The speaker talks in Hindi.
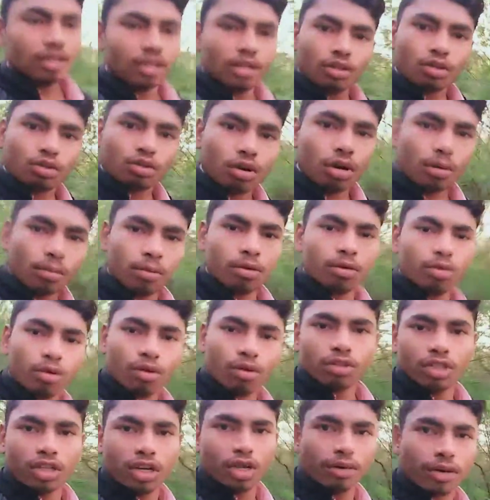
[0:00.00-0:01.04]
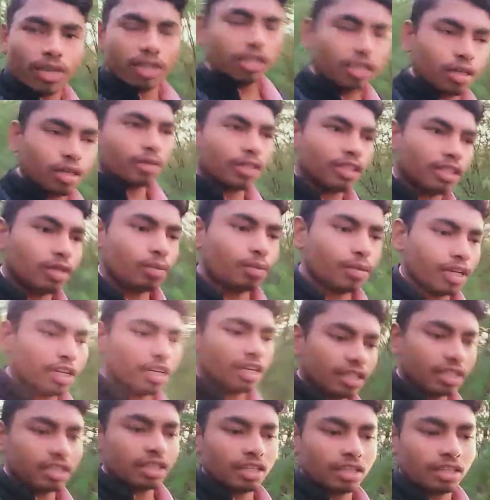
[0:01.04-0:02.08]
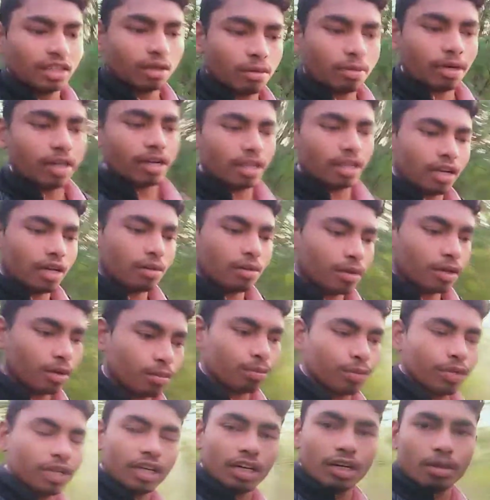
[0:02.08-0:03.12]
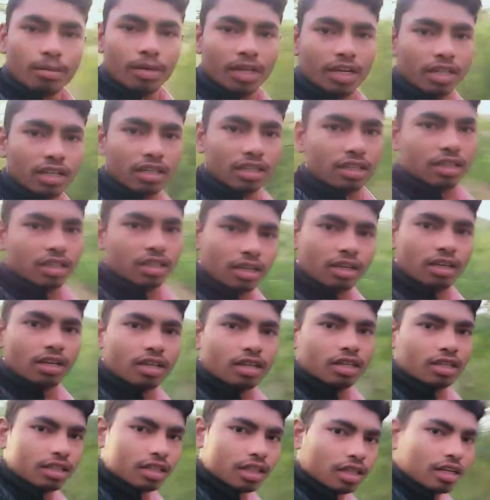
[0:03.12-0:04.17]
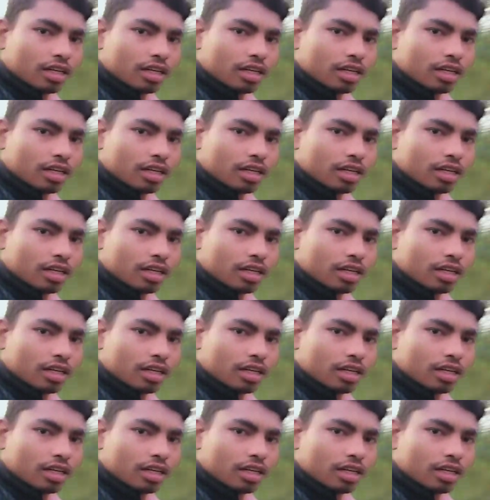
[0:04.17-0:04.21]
तो आप लोगों को शेरावाली के मंदिर पर लेके चलते हैं हमारे यहाँ पर पेड़ में यानी